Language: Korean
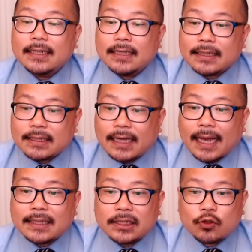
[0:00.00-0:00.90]
크게
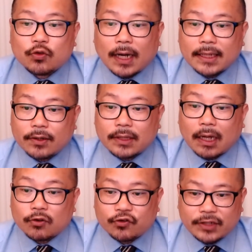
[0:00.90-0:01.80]
실추가
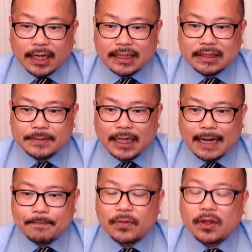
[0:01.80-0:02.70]
되었다고 주장을 했습니다.